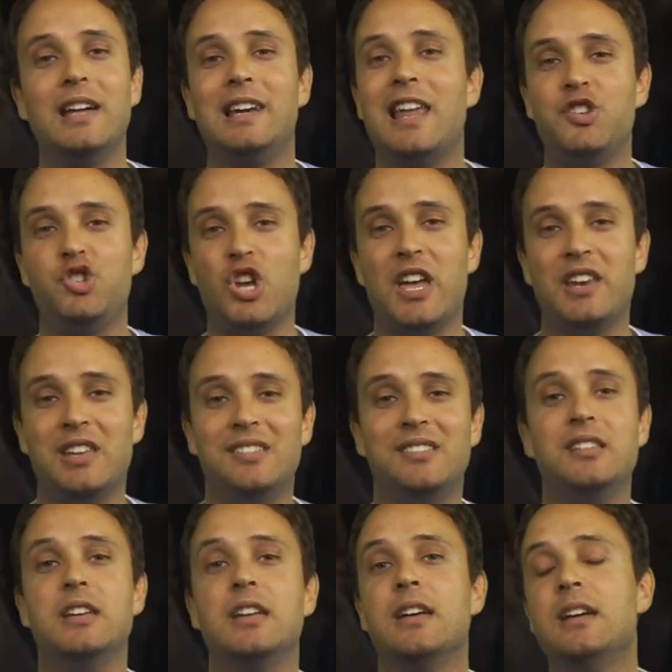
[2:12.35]
La
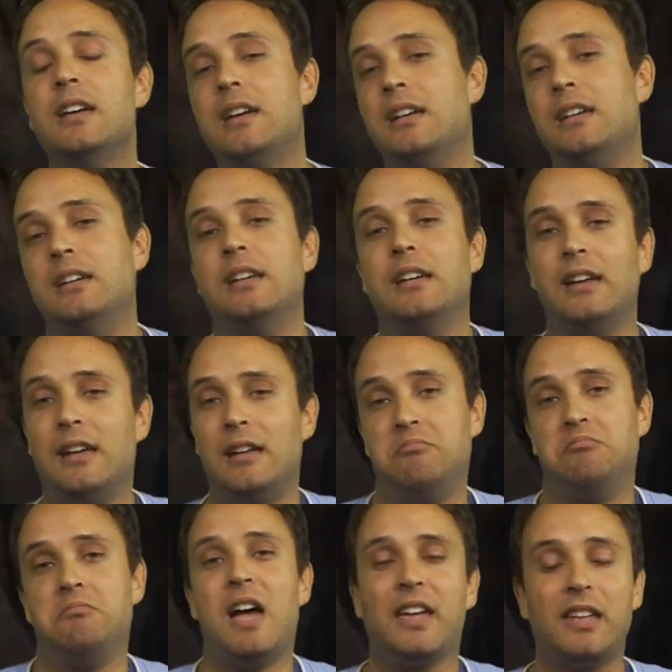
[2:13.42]
genesi eh,
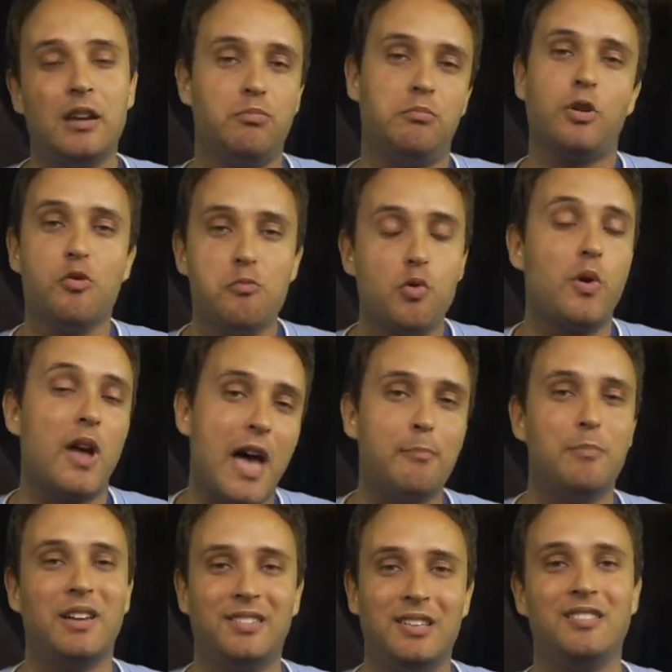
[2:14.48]
anche, comunque è
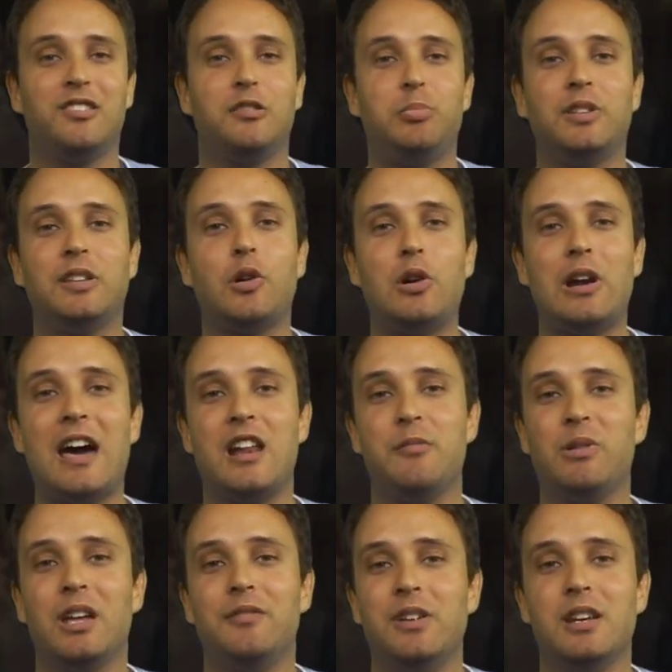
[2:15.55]
abbastanza spettacolare
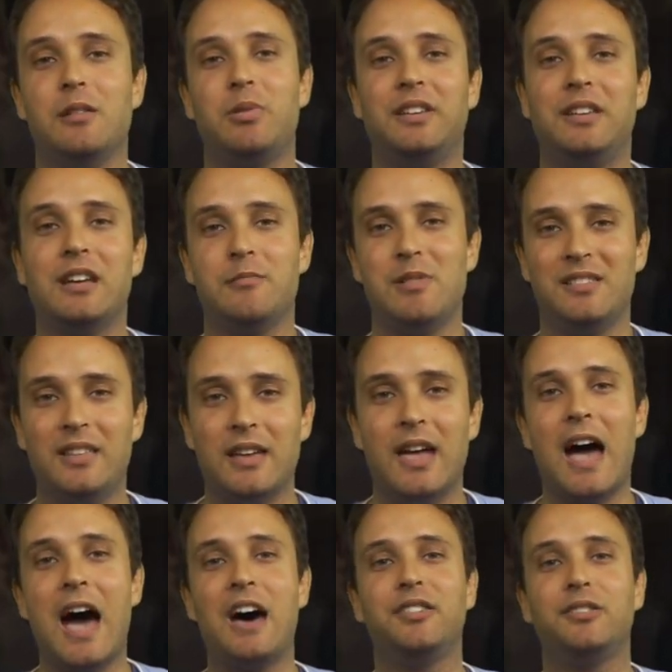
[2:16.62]
perché viene
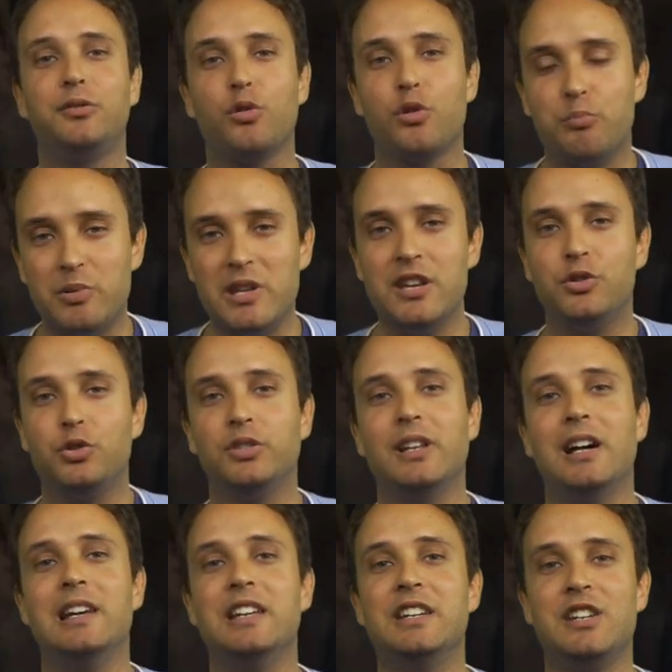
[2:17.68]
praticamente assorbito
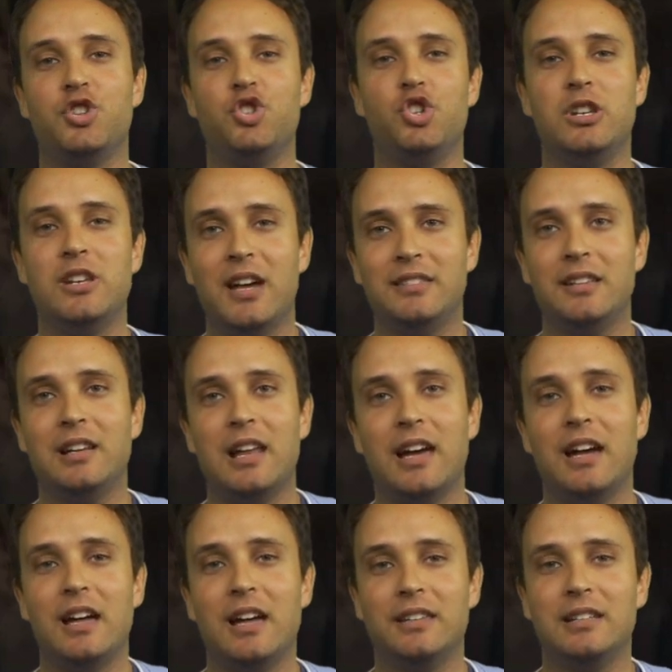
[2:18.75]
dall'energia
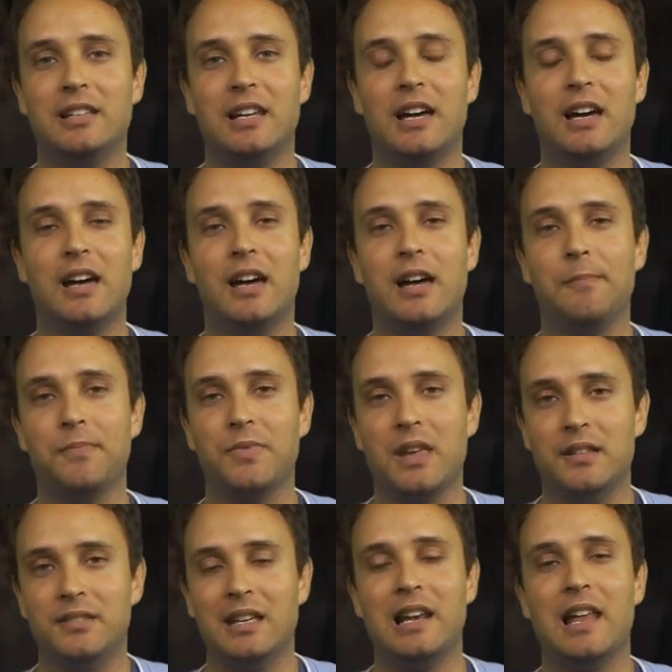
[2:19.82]
della, della,
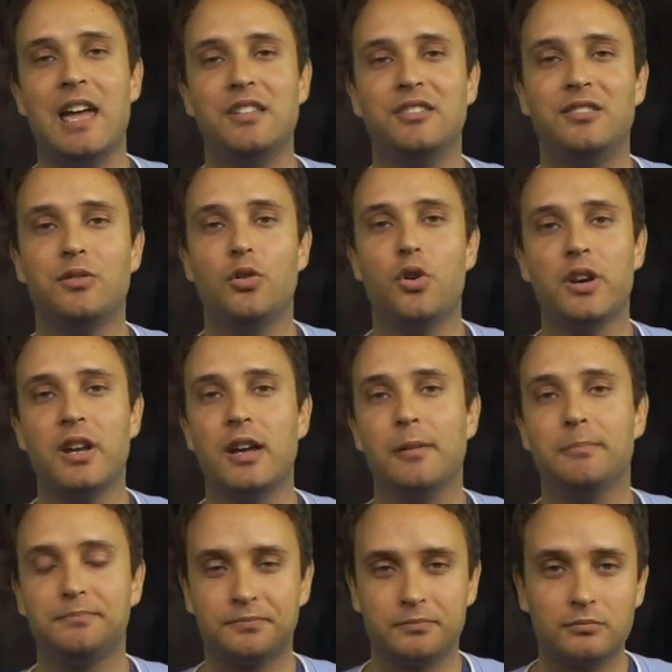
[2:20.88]
della
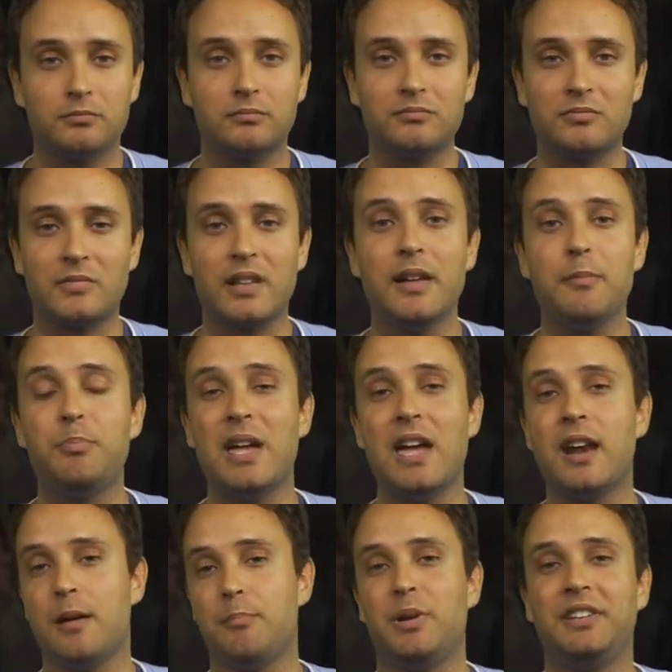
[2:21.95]
Enzone
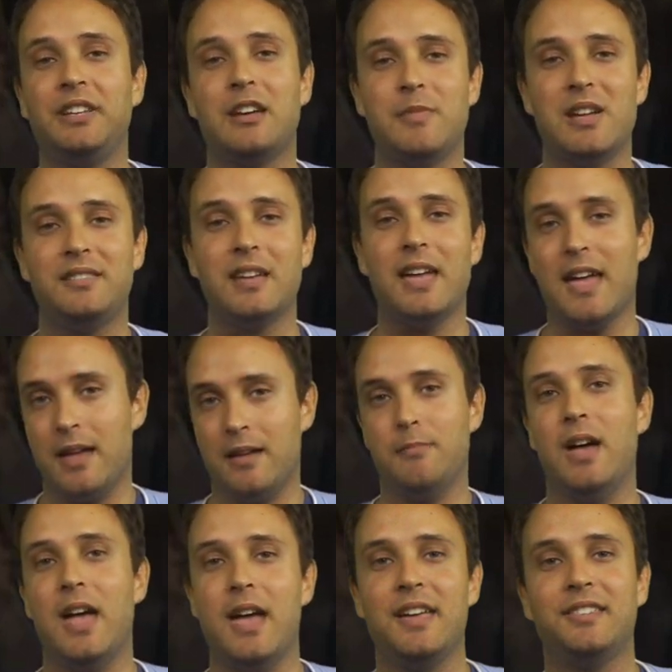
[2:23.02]
per praticamente
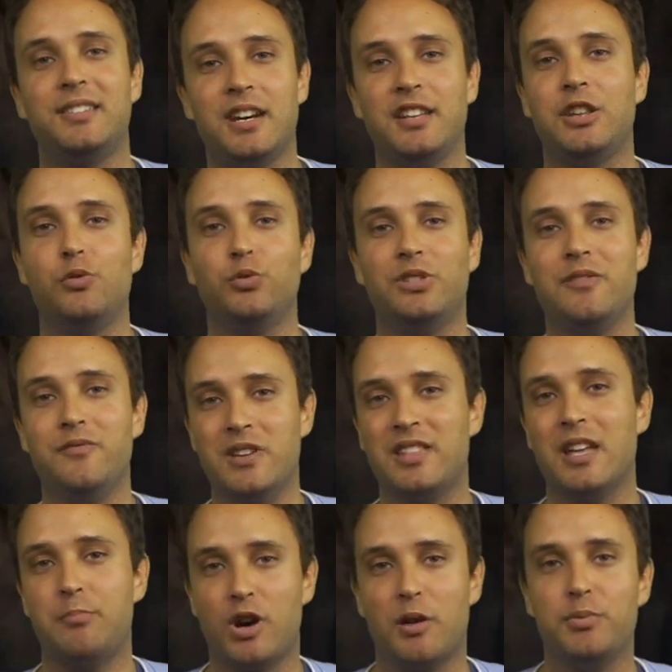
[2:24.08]
essere tenute in
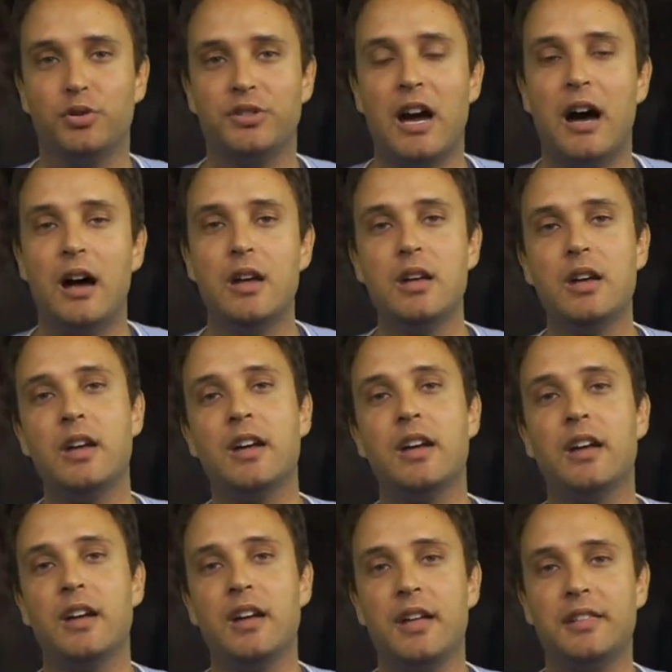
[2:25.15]
vita proprio da,
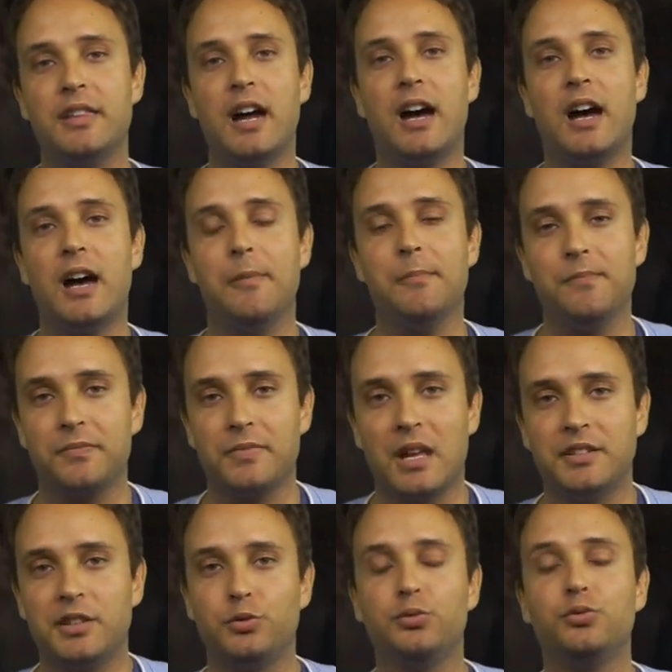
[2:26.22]
eh, da,
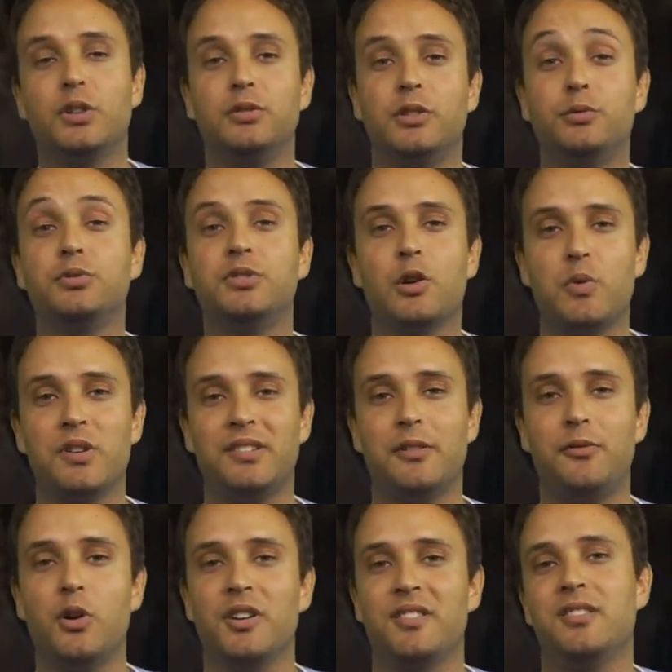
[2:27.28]
da, tutto, da, tutta
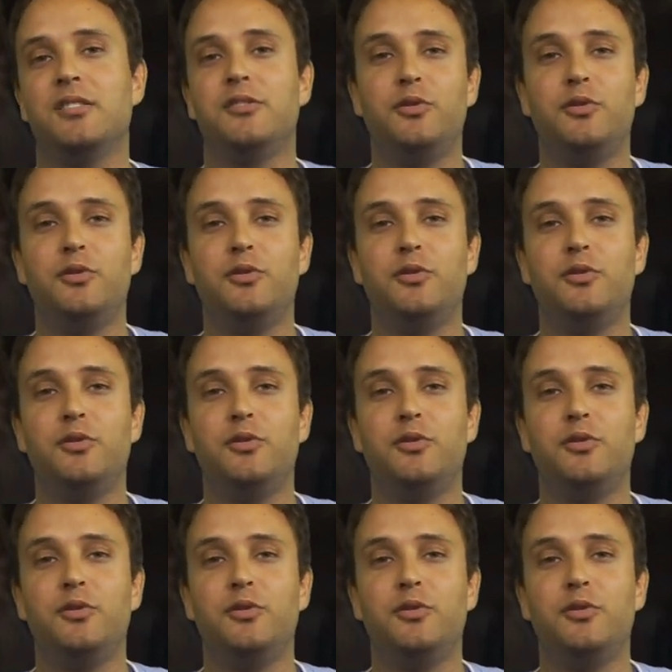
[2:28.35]
questa forza.